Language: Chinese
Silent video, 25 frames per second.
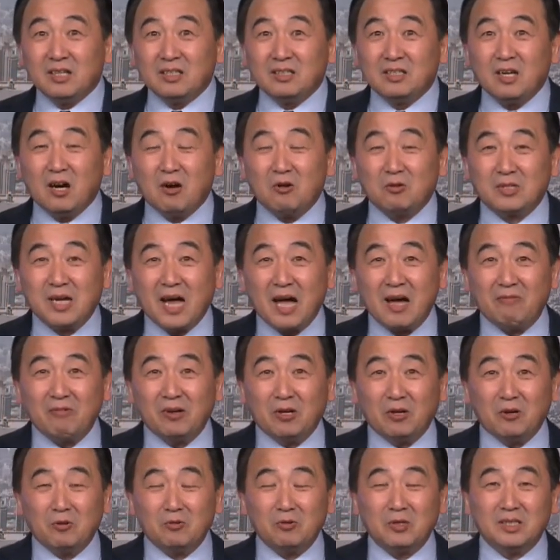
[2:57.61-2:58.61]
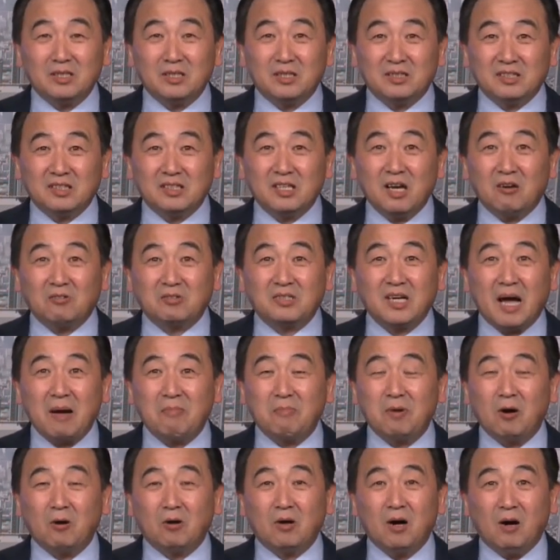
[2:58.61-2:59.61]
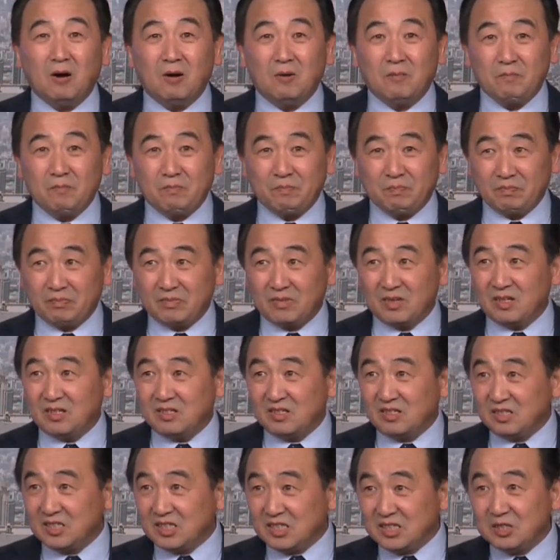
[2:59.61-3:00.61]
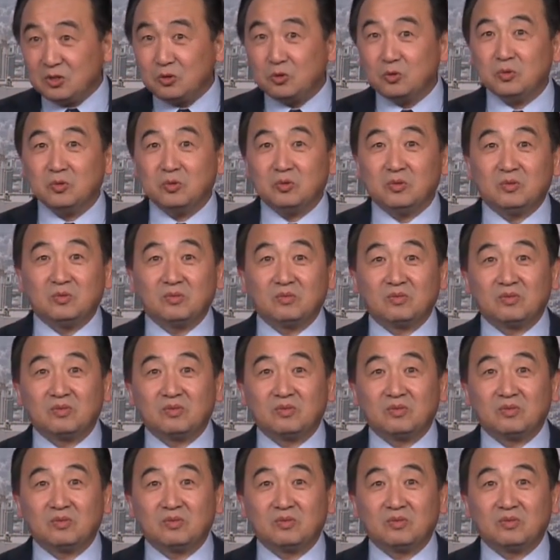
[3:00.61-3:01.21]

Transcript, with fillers: 调查委员会的调查报告，继续。